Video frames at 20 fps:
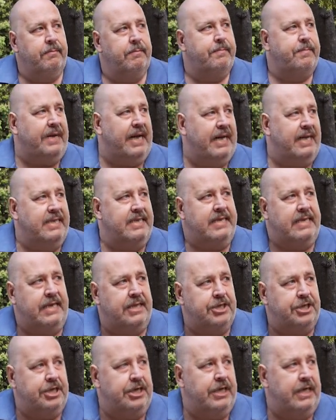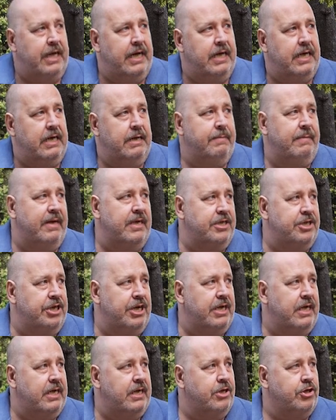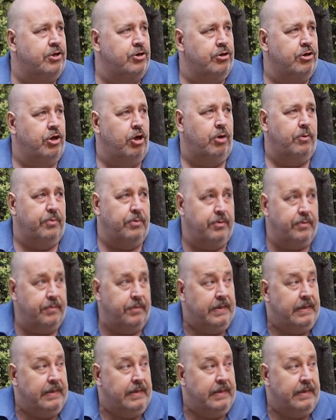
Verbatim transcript: pranza, cena e mangia anche il giorno dopo